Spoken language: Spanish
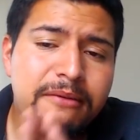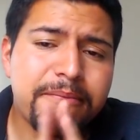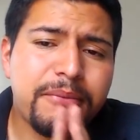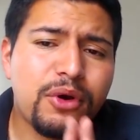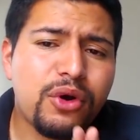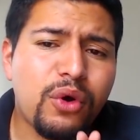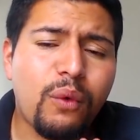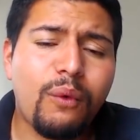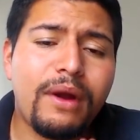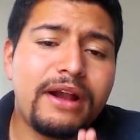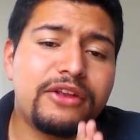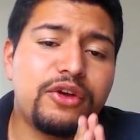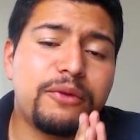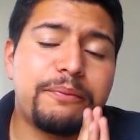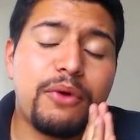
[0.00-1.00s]
Por lo
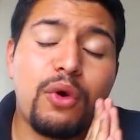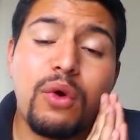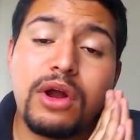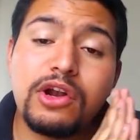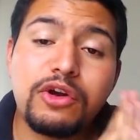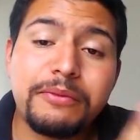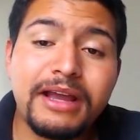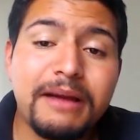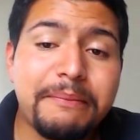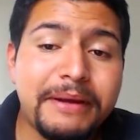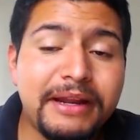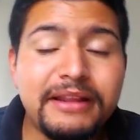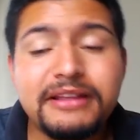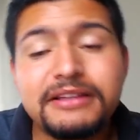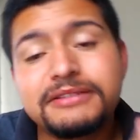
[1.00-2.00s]
cual yo pongo a la hormiga
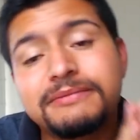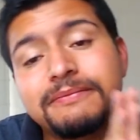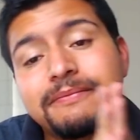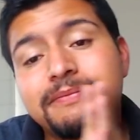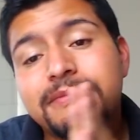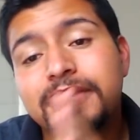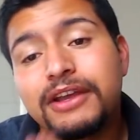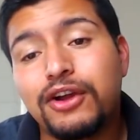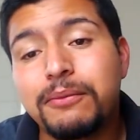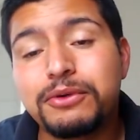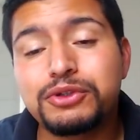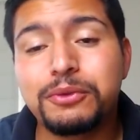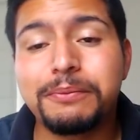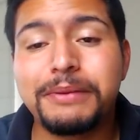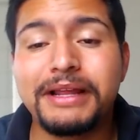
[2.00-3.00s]
Paredes y
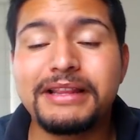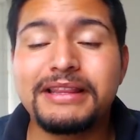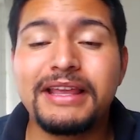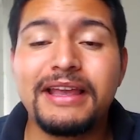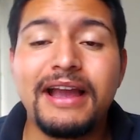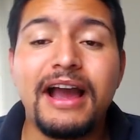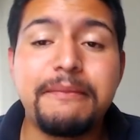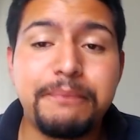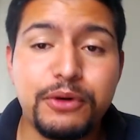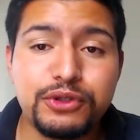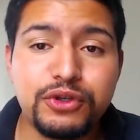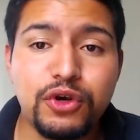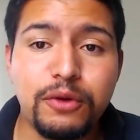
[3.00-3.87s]
como suplente al Pollo